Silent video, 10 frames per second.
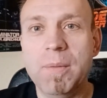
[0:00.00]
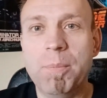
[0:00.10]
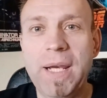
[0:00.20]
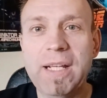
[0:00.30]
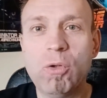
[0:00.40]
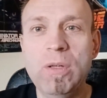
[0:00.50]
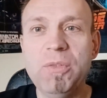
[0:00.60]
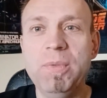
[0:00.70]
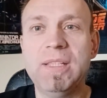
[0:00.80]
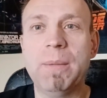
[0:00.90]
Black
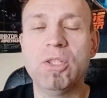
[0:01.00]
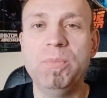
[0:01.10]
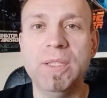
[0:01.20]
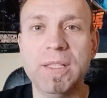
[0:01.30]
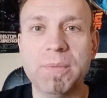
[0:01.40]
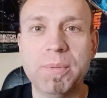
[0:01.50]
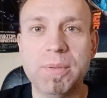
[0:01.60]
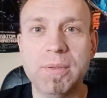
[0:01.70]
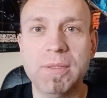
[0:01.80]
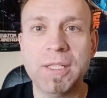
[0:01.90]
Christmas habe ich mir
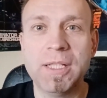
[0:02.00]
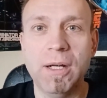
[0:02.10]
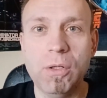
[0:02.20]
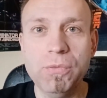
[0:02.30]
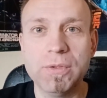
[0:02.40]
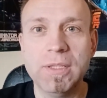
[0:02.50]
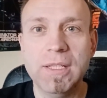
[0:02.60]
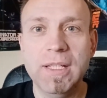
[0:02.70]
gekauft.